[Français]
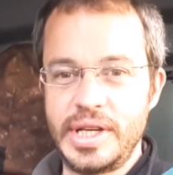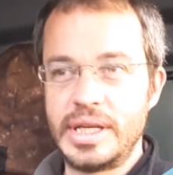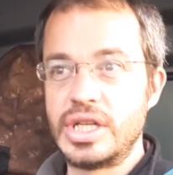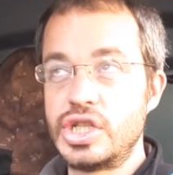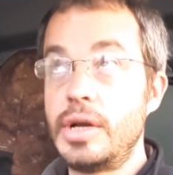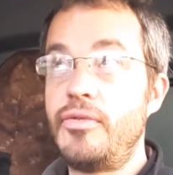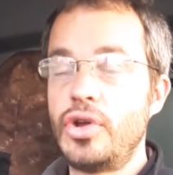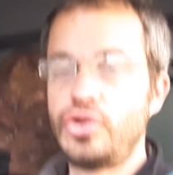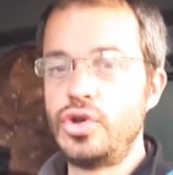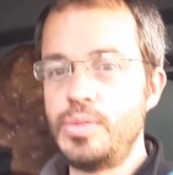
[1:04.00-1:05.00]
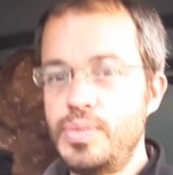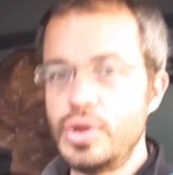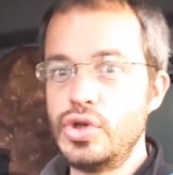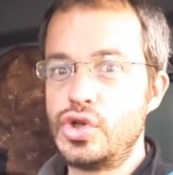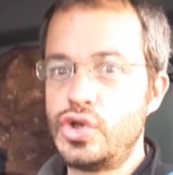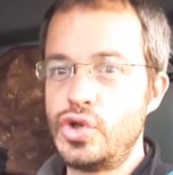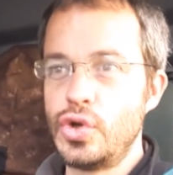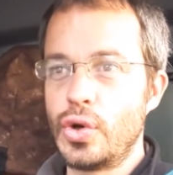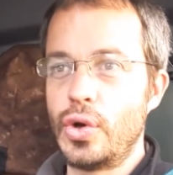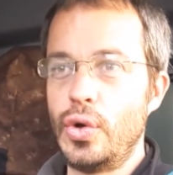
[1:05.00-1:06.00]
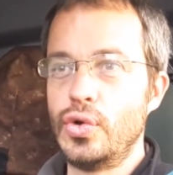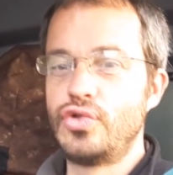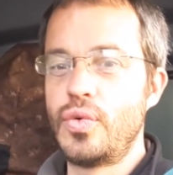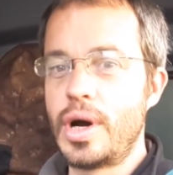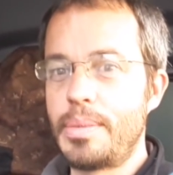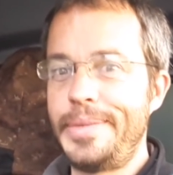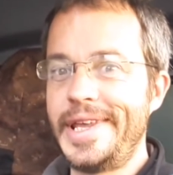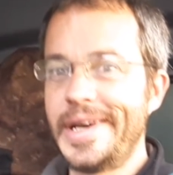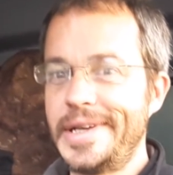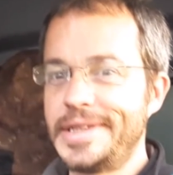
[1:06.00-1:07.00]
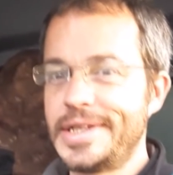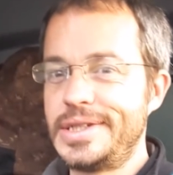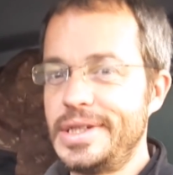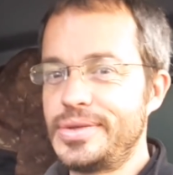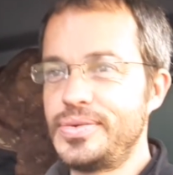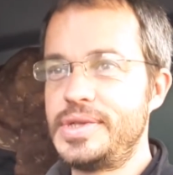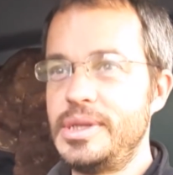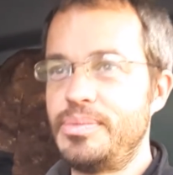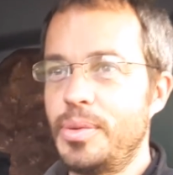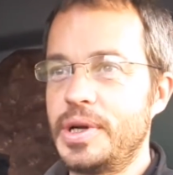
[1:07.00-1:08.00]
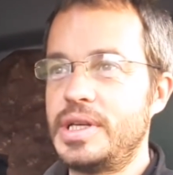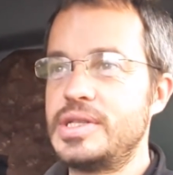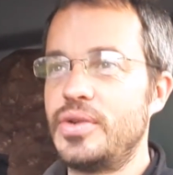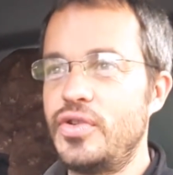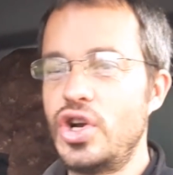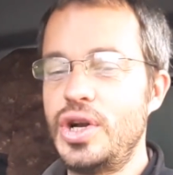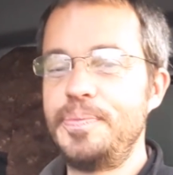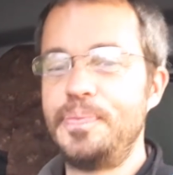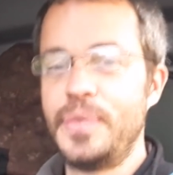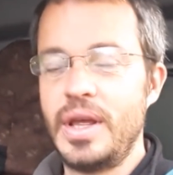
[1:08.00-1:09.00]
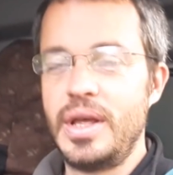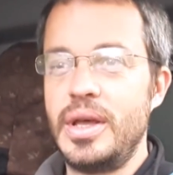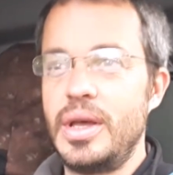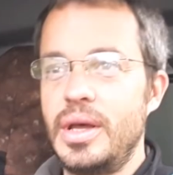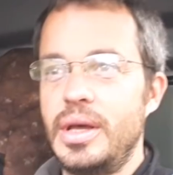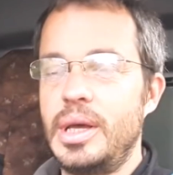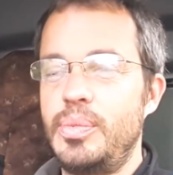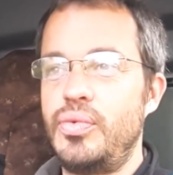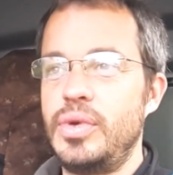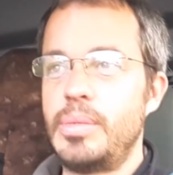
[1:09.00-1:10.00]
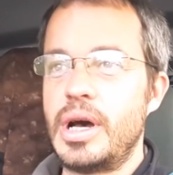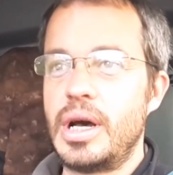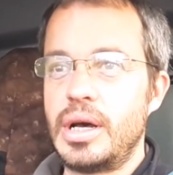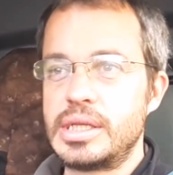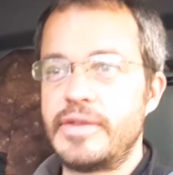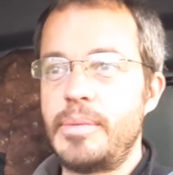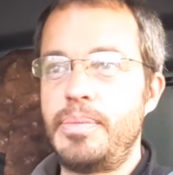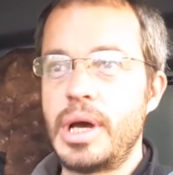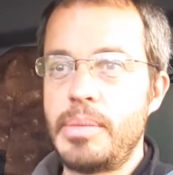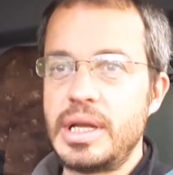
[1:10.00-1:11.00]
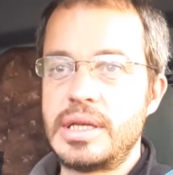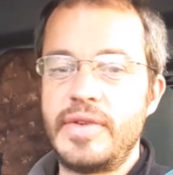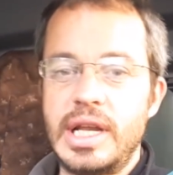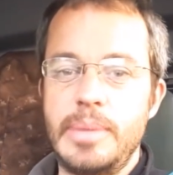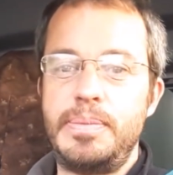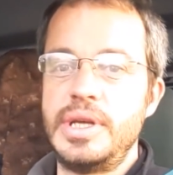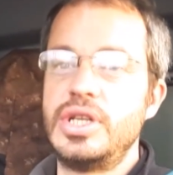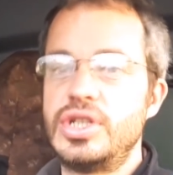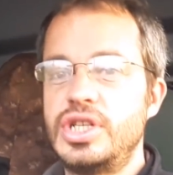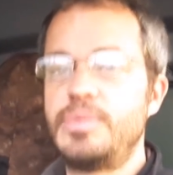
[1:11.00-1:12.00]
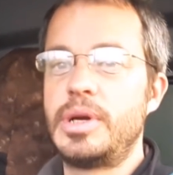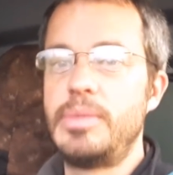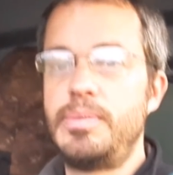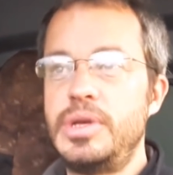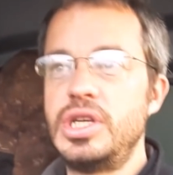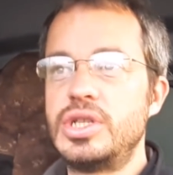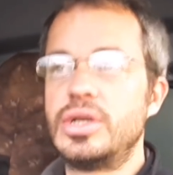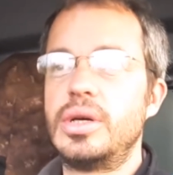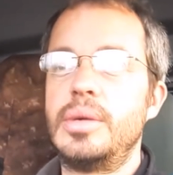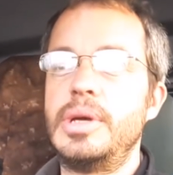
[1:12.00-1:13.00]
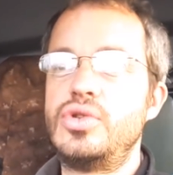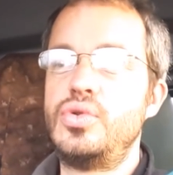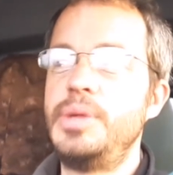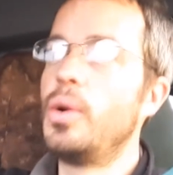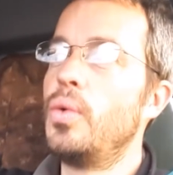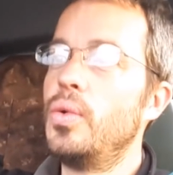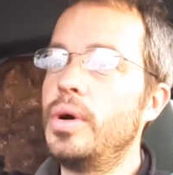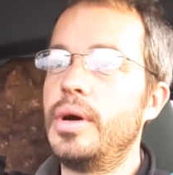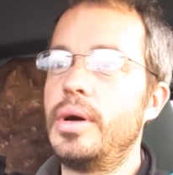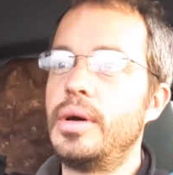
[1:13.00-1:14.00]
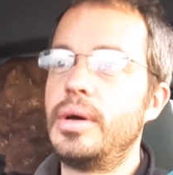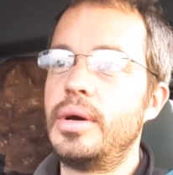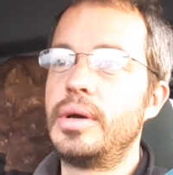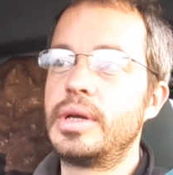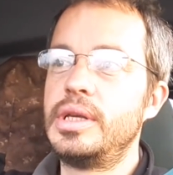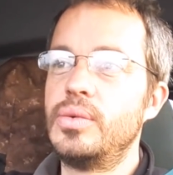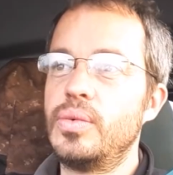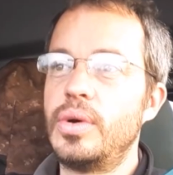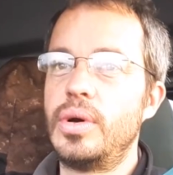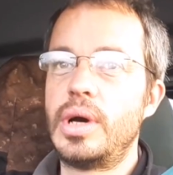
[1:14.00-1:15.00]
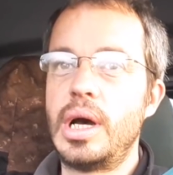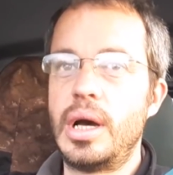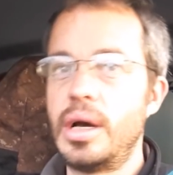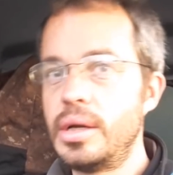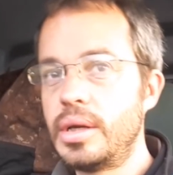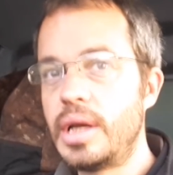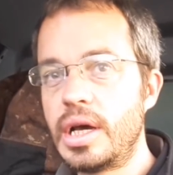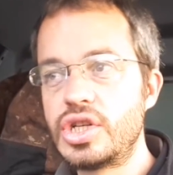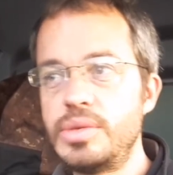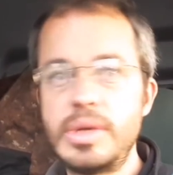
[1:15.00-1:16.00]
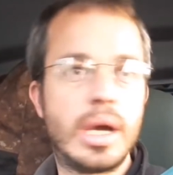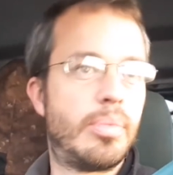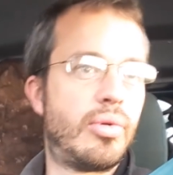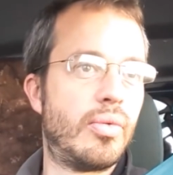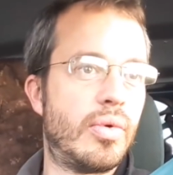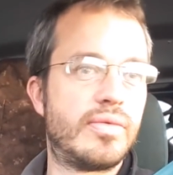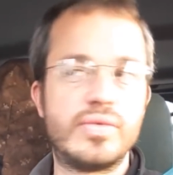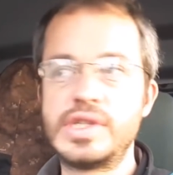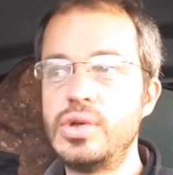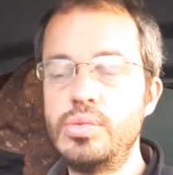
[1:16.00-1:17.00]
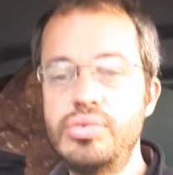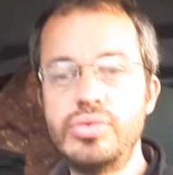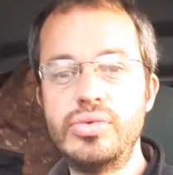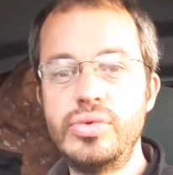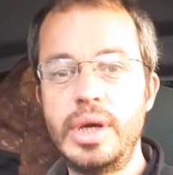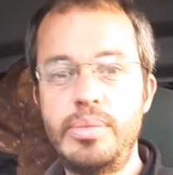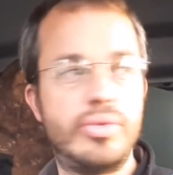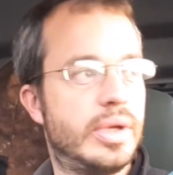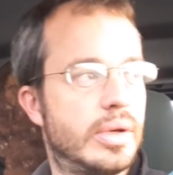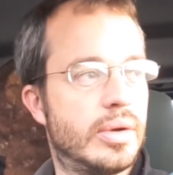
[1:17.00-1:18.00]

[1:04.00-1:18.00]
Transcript: donner. J'ai le flotte tube sur le toit, bien attaché ce coup-ci pour pas qu'il s'envole. Et puis bah, ça va me permettre avec les piges, j'ai pris mes piges, euh, mes tubiros euh, qui ont euh, il y en a un, j'ai mis un plomb enfoncé au bout et puis